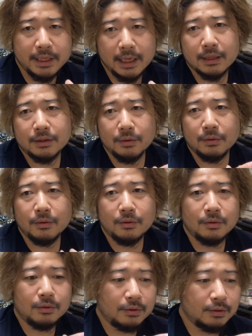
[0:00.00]
やっと、
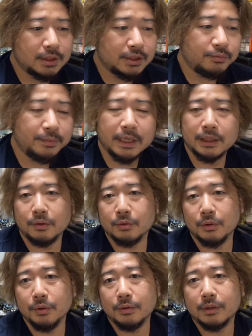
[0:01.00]
こう、準備が
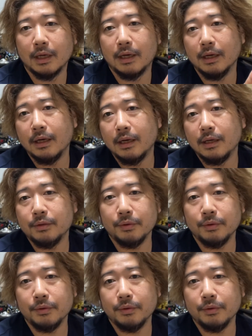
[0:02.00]
整ったかな、